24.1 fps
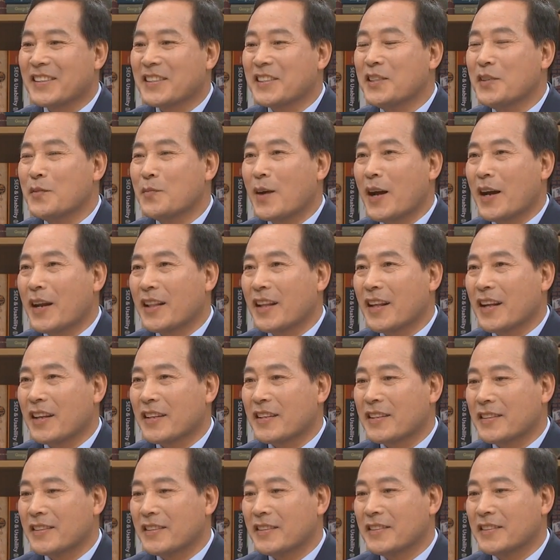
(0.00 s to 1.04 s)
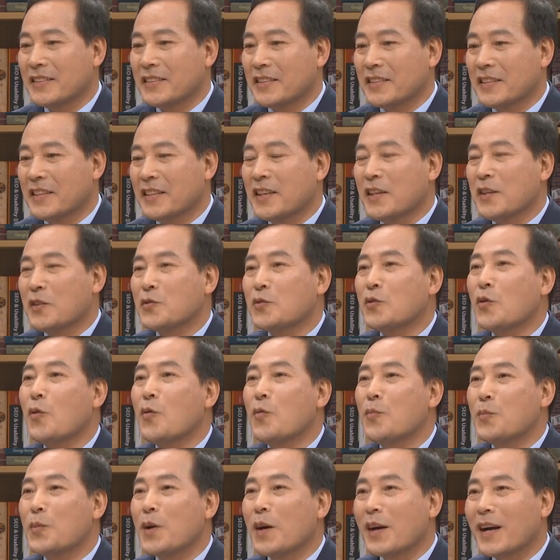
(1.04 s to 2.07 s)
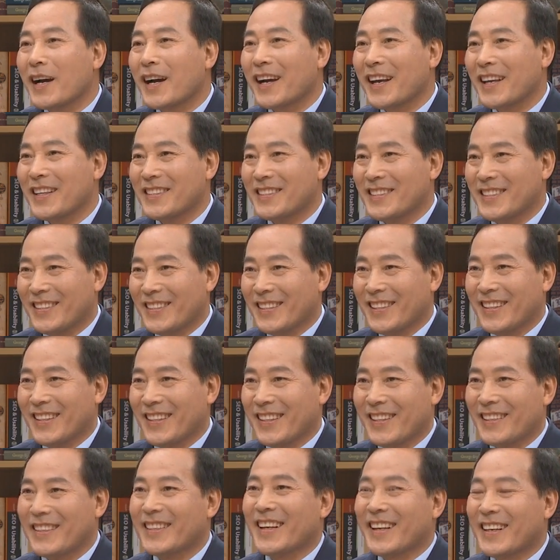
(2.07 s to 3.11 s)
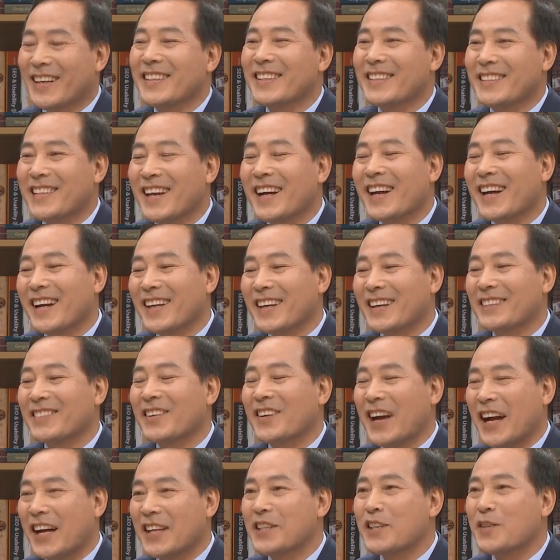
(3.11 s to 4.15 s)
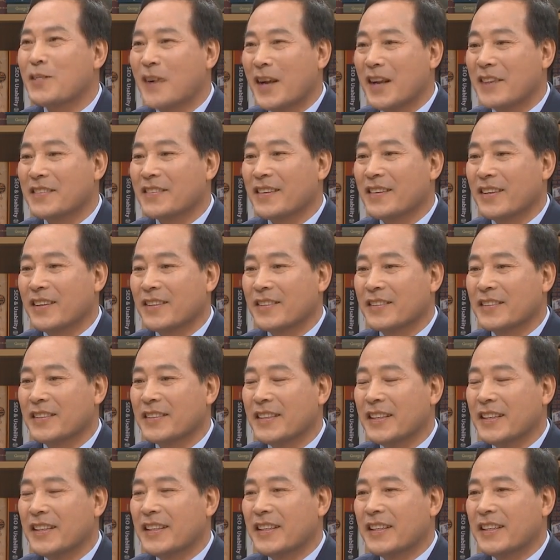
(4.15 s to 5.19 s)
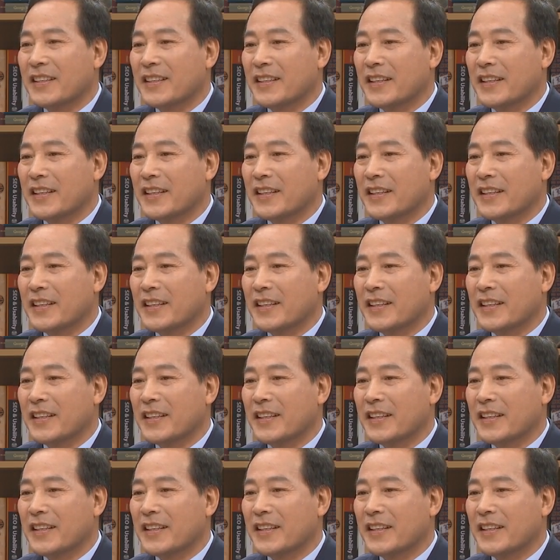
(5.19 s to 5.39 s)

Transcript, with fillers: 그 말에 대해서는 좋은 평가겠지. 네. 이제 그런 생각을 좀 가져봤어요. 네.